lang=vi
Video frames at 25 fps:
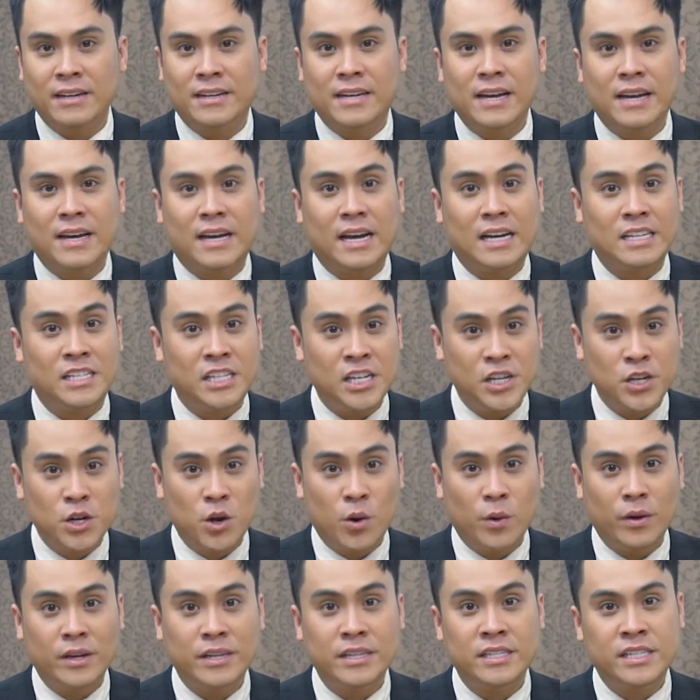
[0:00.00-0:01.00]
kể cả trĩ
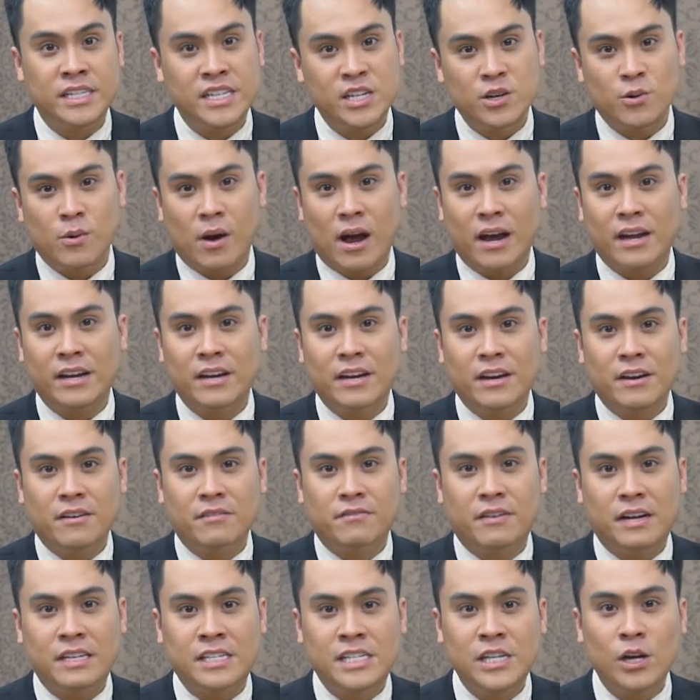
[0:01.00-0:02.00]
nội, trĩ ngoại
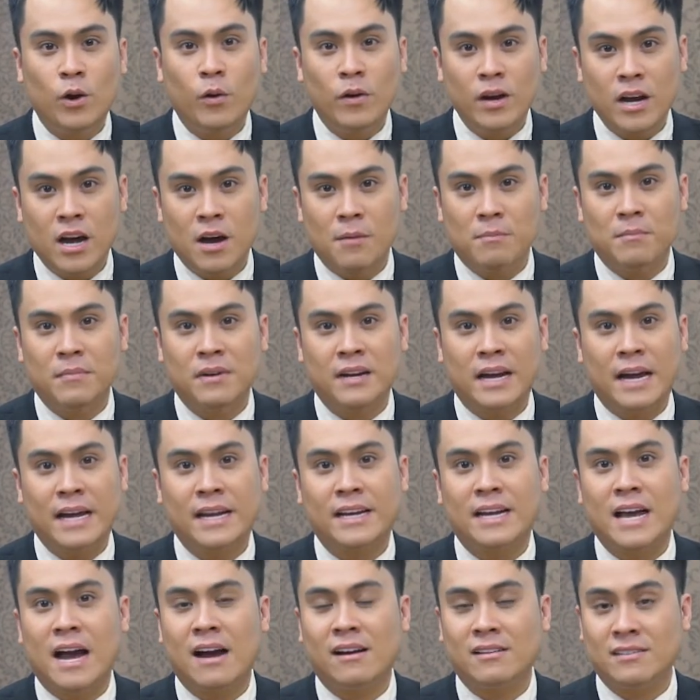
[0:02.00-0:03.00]
và trĩ hỗn hợp ngày
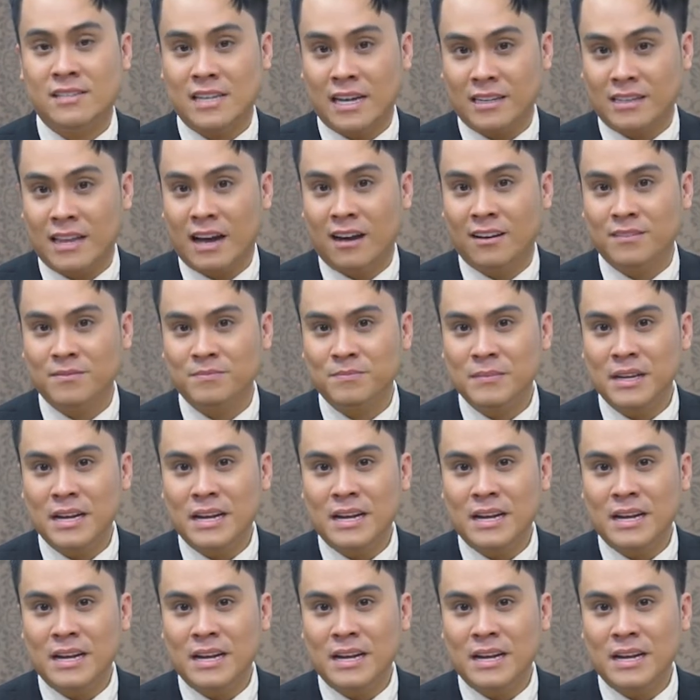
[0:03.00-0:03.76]
càng gia tăng.